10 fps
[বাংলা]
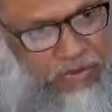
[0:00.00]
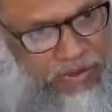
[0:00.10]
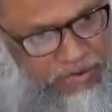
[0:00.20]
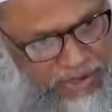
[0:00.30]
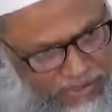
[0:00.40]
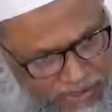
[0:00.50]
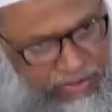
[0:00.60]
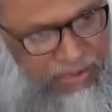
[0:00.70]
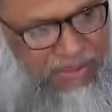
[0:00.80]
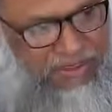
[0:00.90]
দুশ্মনের সঙ্গে ফেস
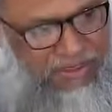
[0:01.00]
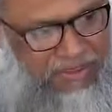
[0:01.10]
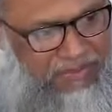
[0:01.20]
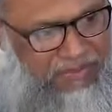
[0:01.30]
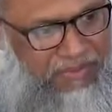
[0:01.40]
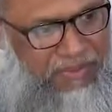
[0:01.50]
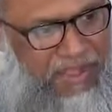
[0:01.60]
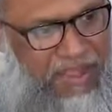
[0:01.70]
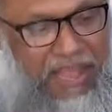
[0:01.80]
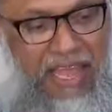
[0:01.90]
করতেছি
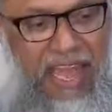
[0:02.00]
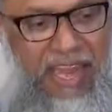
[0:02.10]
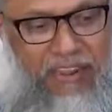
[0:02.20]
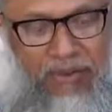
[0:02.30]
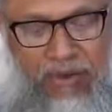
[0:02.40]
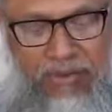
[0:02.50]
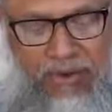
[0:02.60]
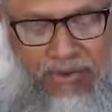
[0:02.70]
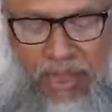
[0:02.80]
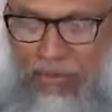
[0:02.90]
আরেক গ্রুপ
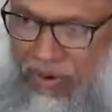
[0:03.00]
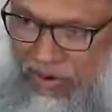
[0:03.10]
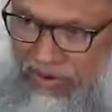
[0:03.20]
ছিল যে আমরা